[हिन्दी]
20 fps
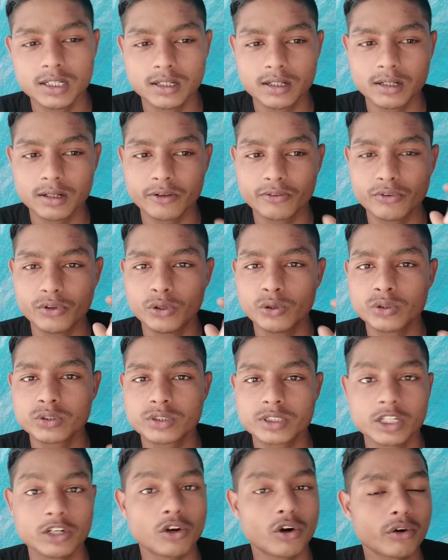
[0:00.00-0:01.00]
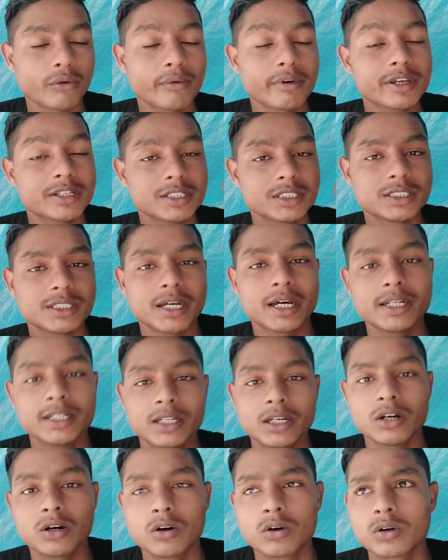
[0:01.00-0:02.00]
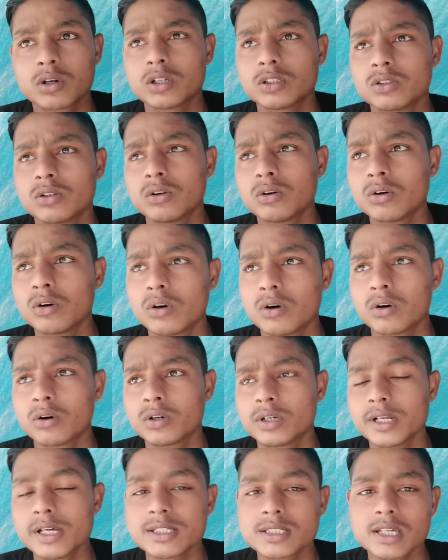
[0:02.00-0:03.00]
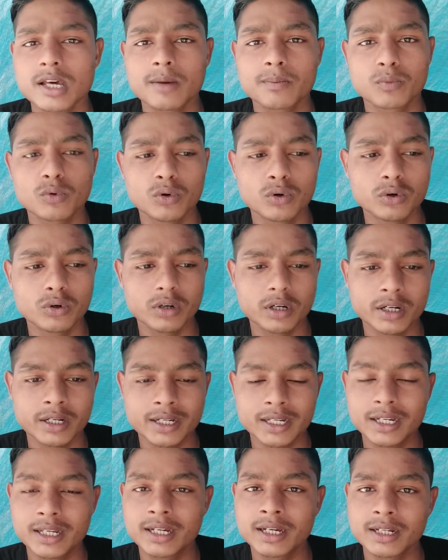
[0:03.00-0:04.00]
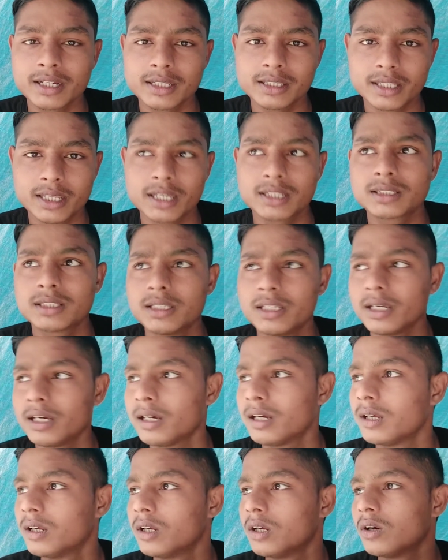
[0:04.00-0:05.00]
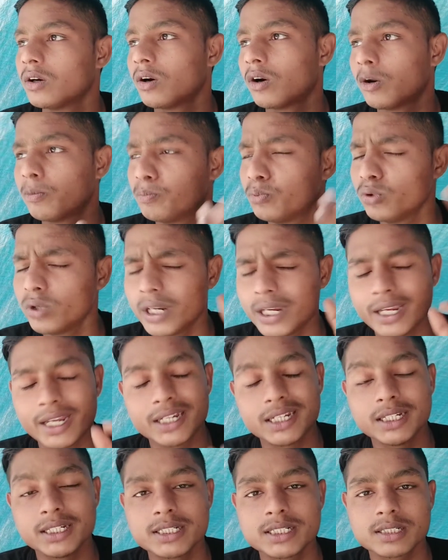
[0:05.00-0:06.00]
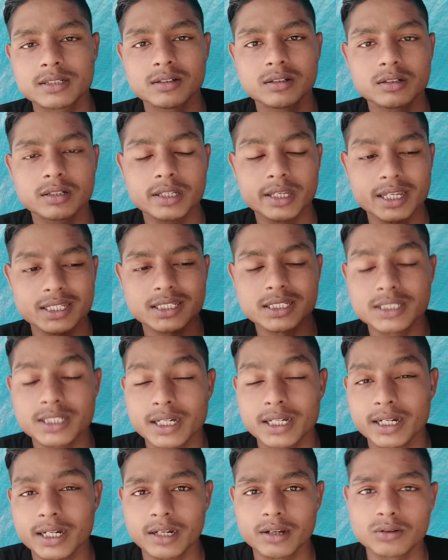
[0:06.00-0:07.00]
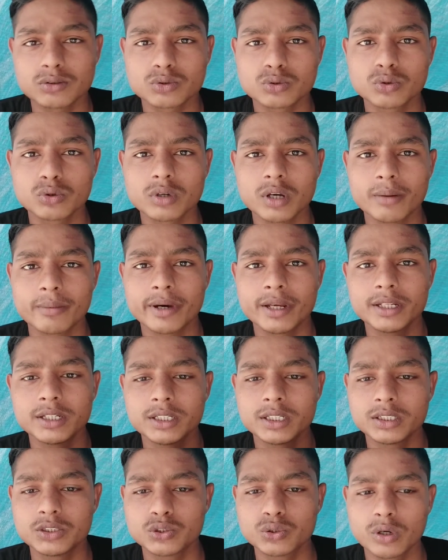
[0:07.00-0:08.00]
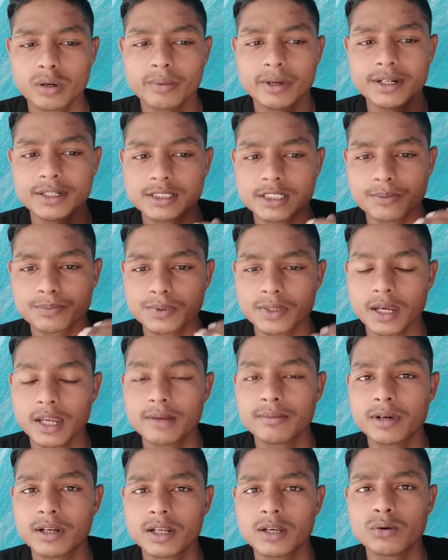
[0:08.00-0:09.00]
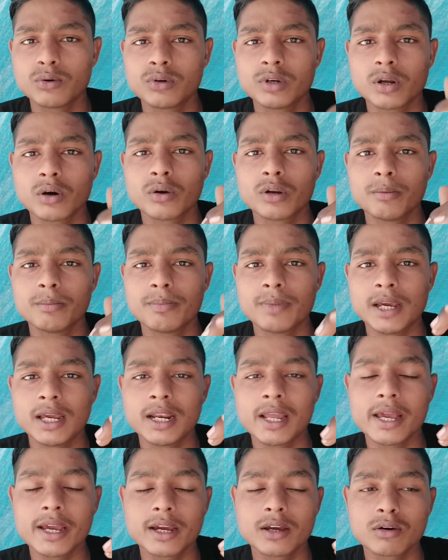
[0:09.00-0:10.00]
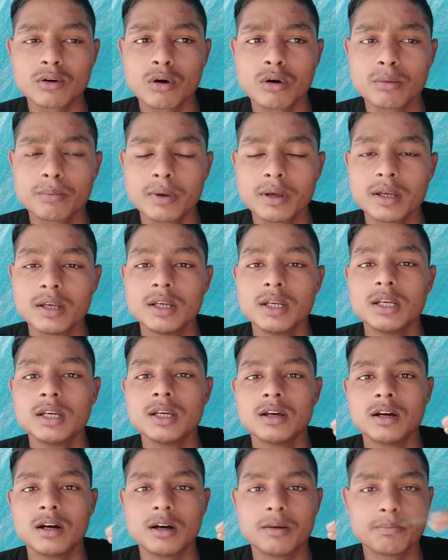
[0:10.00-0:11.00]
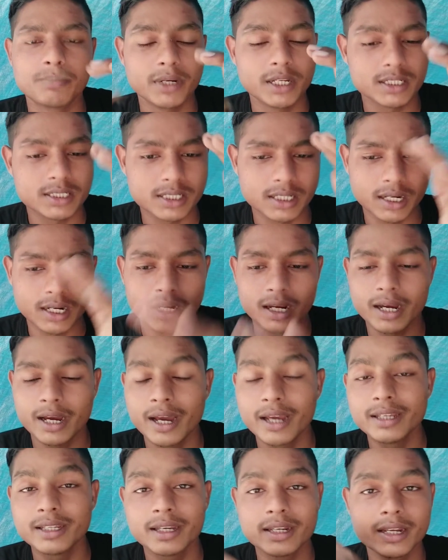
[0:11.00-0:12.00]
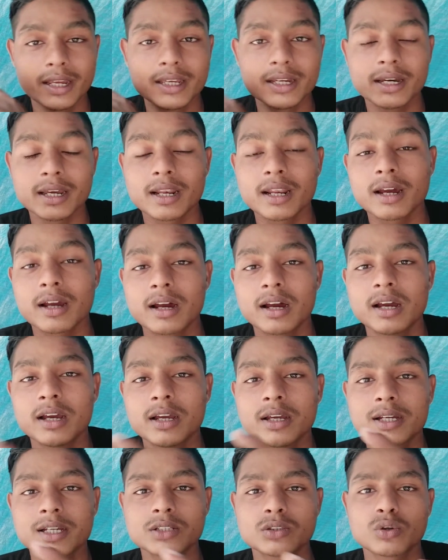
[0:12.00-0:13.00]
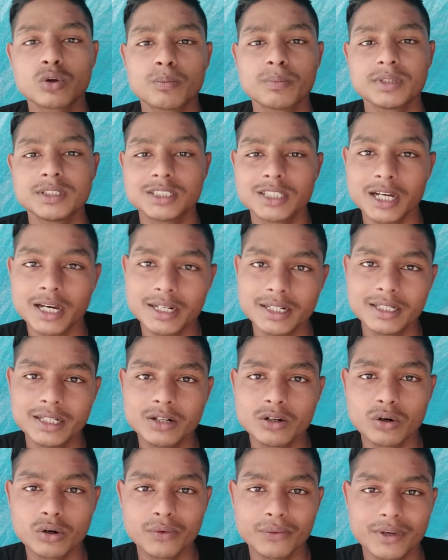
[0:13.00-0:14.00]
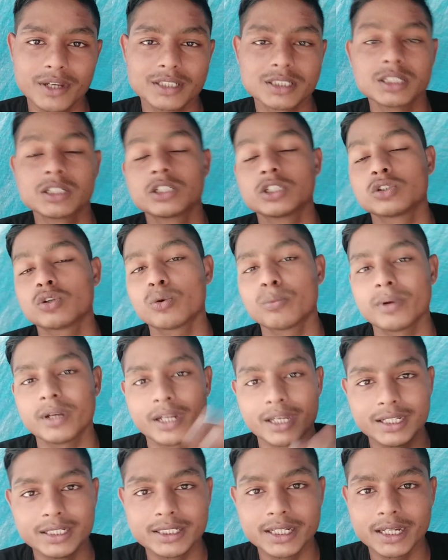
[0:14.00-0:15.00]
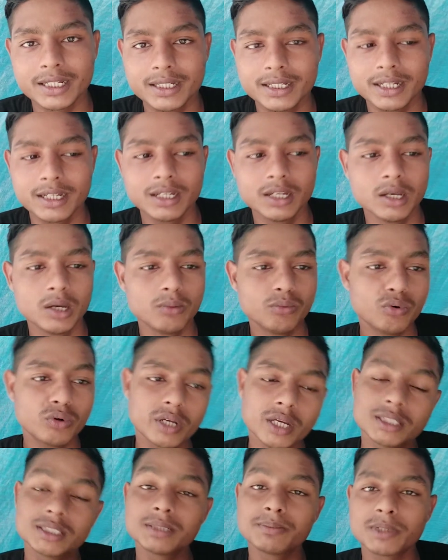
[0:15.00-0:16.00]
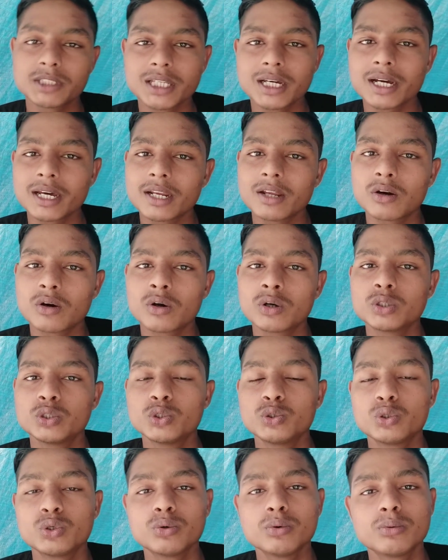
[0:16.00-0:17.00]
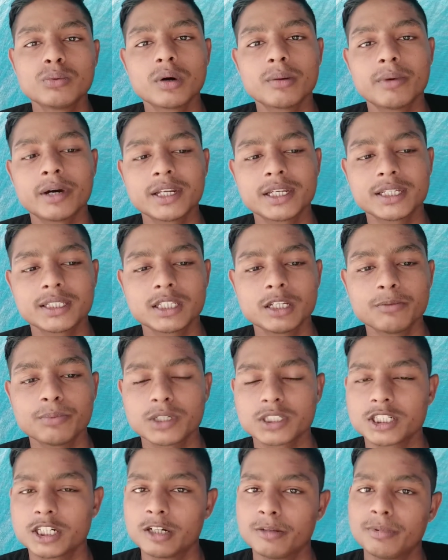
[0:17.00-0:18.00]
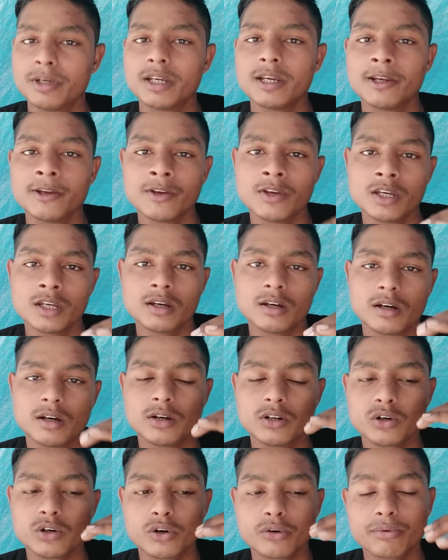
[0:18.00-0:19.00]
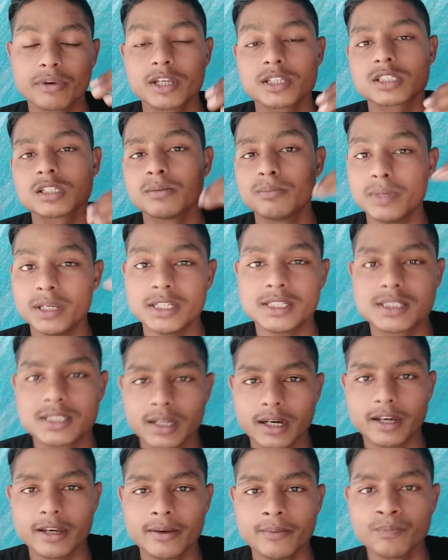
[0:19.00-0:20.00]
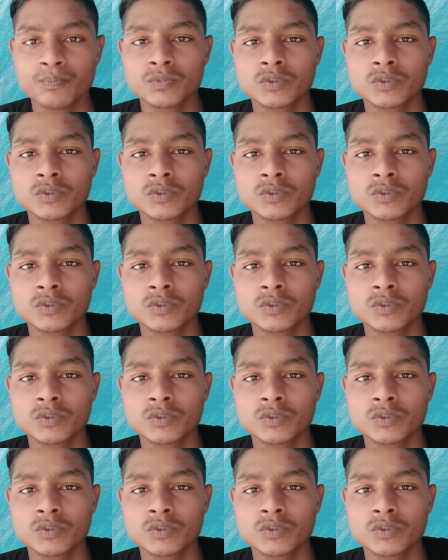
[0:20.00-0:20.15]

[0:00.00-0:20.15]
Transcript: वीडियोस की नोटिफिकेशन जा रही है और कितनों ऑडियंस आपको क्लिक करके देखती है और पूरा एनालिस्ट कैसे चेक करें उसको हमारी जो हमारे सब्सक्राइबर हैं उन्होंने बेल आइकन ऑल पे प्रेस कर रखा है या नहीं कर रखा है कितनों पे जा रही है नोटिफिकेशन कितनों पे नहीं जा रही है वो कैसे पता करें और यूट्यूब हमारी कितनी परसेंट पे नोटिफिकेशन भेजता है